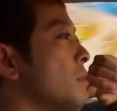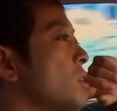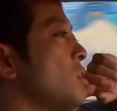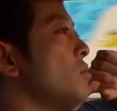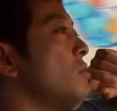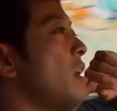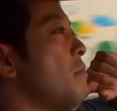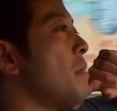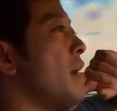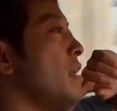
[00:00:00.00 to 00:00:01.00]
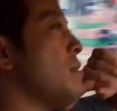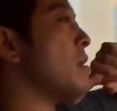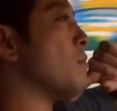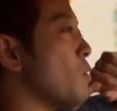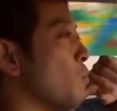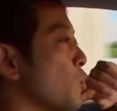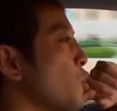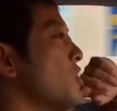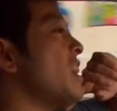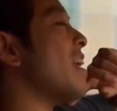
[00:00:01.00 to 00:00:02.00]
数年前にもう
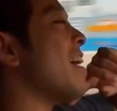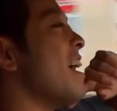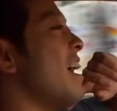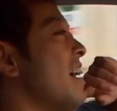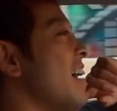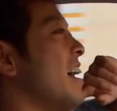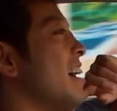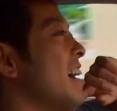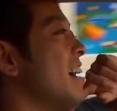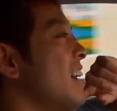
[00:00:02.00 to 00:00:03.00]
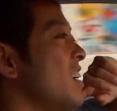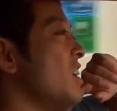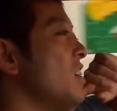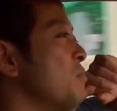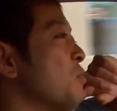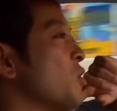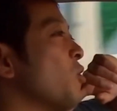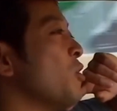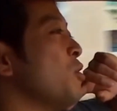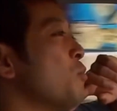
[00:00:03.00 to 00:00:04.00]
戻ってねもう
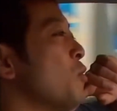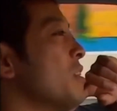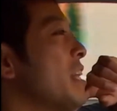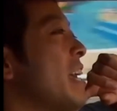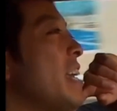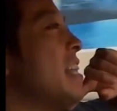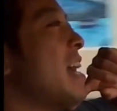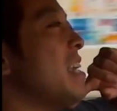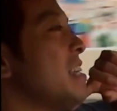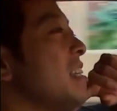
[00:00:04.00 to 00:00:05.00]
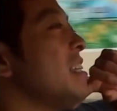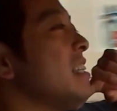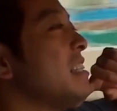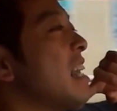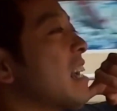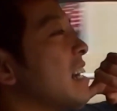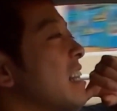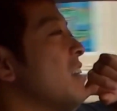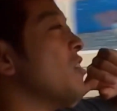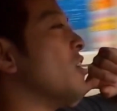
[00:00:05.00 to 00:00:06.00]
そういう問題ない
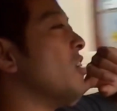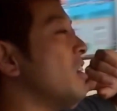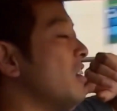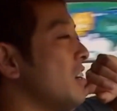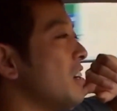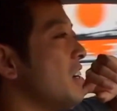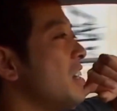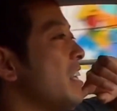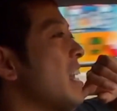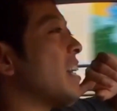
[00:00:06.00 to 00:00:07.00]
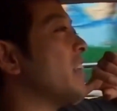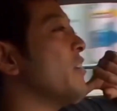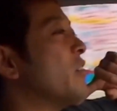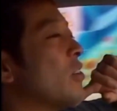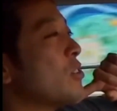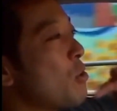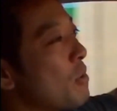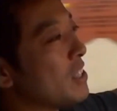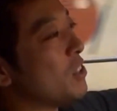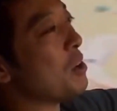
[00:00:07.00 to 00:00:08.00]
中での野球を望
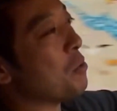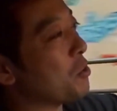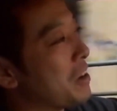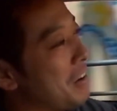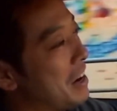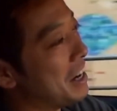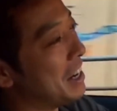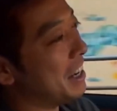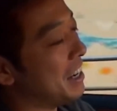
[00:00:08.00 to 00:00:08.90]
みますよね僕らは。